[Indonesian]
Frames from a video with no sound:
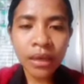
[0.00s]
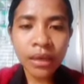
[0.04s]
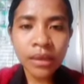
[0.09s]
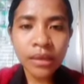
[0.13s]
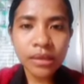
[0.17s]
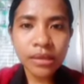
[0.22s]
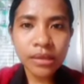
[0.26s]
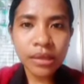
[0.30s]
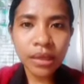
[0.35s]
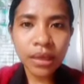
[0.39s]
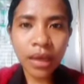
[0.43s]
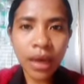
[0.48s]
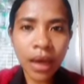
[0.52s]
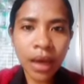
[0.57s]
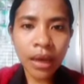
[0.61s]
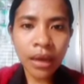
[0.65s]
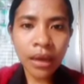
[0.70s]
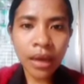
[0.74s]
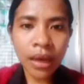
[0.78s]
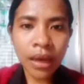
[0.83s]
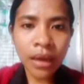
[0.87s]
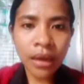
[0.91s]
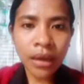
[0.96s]

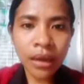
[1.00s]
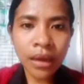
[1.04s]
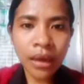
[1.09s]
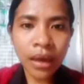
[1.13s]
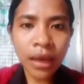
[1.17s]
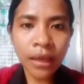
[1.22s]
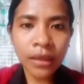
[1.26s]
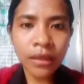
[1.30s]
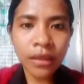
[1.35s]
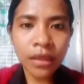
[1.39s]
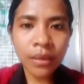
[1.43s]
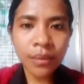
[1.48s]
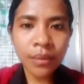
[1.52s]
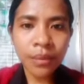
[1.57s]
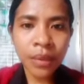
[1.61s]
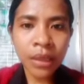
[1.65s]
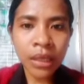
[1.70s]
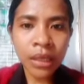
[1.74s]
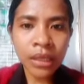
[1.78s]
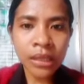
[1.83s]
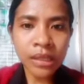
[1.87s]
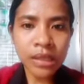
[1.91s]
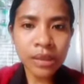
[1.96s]
Sekarang, Cathy
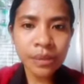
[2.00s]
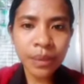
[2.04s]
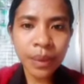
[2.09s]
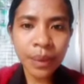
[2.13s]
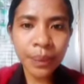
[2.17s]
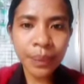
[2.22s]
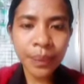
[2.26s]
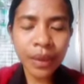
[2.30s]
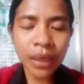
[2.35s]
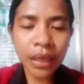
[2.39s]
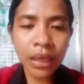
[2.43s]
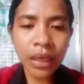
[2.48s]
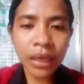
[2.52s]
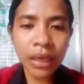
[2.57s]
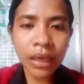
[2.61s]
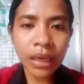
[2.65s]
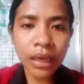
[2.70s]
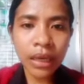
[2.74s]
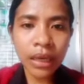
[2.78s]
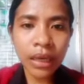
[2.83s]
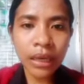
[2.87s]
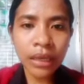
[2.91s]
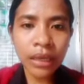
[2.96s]
Mills
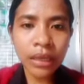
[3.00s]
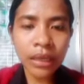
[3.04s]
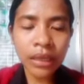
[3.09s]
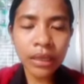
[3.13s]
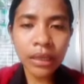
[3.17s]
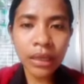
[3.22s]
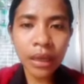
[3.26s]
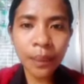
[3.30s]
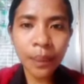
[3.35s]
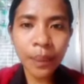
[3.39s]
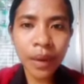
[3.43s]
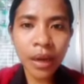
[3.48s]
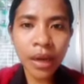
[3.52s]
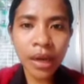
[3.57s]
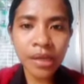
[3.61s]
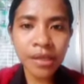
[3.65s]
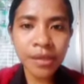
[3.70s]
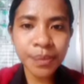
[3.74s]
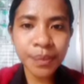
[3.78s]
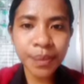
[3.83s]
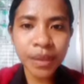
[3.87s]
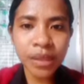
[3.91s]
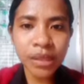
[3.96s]
memperkenalkan kita pada
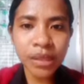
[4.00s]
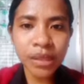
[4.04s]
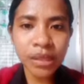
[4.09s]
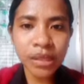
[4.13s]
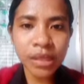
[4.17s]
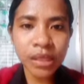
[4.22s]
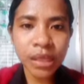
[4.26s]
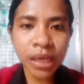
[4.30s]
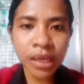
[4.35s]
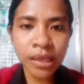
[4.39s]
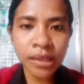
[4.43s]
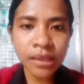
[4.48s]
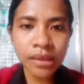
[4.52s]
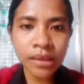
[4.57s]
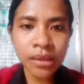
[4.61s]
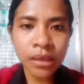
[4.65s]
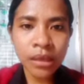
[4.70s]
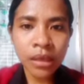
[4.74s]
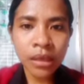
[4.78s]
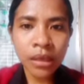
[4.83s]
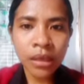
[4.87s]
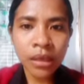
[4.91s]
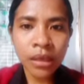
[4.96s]
spesies
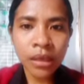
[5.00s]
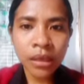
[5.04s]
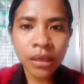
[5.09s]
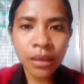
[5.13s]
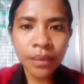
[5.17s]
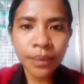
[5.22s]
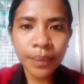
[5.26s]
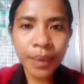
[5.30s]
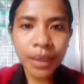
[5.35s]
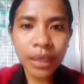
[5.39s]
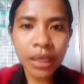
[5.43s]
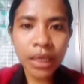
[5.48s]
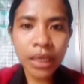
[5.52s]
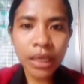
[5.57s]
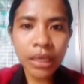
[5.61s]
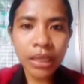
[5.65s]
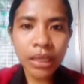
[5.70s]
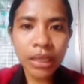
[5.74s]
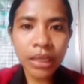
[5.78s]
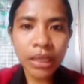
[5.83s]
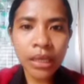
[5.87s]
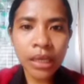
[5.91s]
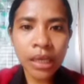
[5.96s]

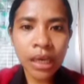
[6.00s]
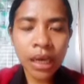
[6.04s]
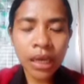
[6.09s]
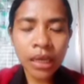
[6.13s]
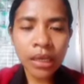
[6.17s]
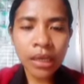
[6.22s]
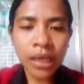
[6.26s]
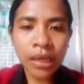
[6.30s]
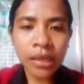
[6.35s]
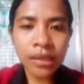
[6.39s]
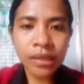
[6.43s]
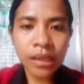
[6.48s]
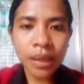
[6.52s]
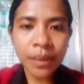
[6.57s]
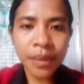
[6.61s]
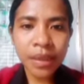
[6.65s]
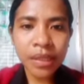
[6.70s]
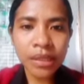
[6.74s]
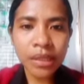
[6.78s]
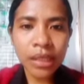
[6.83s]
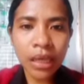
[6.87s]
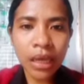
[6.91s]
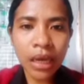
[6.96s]
penelitian yang
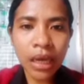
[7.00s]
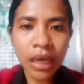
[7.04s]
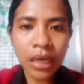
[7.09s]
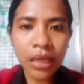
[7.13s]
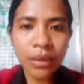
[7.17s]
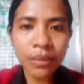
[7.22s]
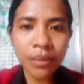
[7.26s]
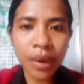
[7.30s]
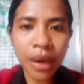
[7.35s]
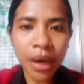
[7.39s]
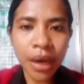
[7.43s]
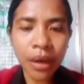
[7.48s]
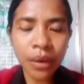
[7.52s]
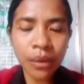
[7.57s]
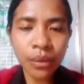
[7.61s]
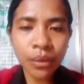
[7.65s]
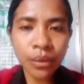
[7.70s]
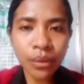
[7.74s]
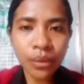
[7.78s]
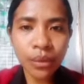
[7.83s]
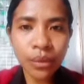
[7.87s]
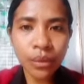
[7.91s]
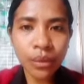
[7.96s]
sama sekali
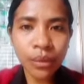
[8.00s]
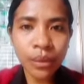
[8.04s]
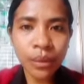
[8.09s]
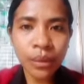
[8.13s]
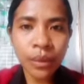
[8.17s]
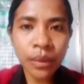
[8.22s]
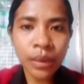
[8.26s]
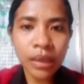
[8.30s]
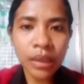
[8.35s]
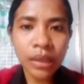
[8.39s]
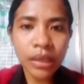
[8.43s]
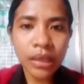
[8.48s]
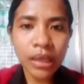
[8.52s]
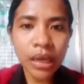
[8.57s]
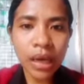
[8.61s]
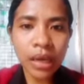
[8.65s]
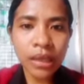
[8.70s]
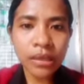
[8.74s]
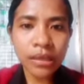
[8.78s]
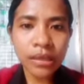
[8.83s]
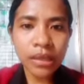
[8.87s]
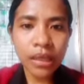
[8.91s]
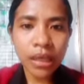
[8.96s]
baru
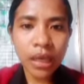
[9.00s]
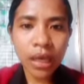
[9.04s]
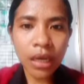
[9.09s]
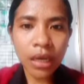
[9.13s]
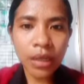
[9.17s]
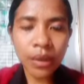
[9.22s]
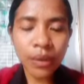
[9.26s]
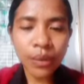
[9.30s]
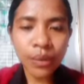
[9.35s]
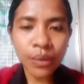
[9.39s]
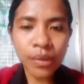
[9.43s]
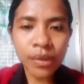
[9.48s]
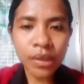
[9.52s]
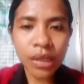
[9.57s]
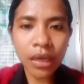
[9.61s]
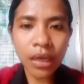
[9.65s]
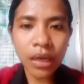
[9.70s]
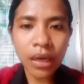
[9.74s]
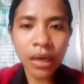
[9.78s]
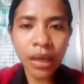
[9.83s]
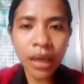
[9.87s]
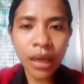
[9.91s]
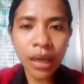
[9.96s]
yang sekaligus
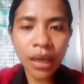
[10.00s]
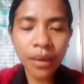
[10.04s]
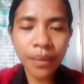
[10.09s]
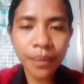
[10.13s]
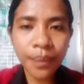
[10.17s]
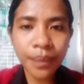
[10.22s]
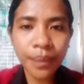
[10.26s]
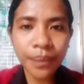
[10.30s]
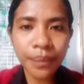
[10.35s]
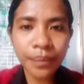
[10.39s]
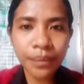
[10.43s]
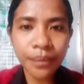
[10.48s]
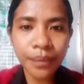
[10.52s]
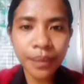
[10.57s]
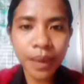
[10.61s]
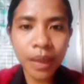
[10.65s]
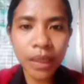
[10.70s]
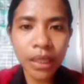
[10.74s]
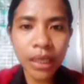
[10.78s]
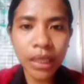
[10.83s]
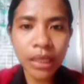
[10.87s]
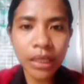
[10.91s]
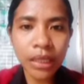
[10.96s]
adalah
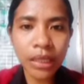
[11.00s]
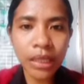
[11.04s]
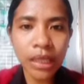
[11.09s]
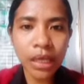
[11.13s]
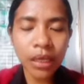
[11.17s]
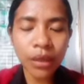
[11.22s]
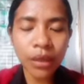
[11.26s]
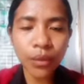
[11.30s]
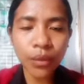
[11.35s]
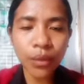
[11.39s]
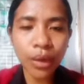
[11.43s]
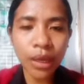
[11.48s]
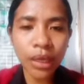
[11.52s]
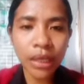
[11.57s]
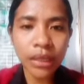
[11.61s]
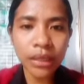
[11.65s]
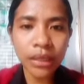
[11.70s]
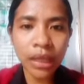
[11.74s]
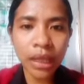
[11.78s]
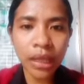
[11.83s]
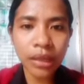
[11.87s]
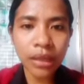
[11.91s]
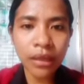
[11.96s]
penelitian
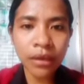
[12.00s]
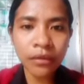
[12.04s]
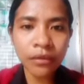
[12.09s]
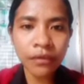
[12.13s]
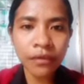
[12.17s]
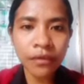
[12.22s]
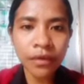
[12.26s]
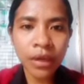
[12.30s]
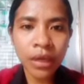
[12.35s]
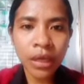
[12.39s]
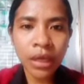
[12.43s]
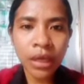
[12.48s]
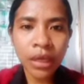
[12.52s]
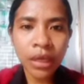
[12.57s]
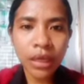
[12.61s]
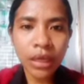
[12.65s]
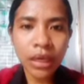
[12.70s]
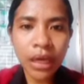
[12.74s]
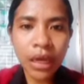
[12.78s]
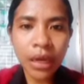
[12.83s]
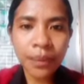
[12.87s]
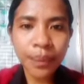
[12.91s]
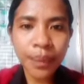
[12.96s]
kualitatif,
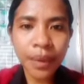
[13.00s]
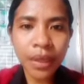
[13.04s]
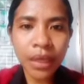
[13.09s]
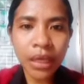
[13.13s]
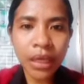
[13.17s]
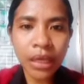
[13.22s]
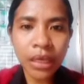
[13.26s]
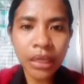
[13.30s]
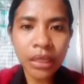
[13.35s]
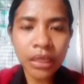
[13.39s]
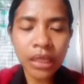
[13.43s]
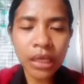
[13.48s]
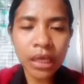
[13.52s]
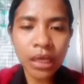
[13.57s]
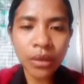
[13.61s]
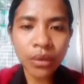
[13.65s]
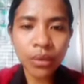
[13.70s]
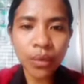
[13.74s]
dan penelitian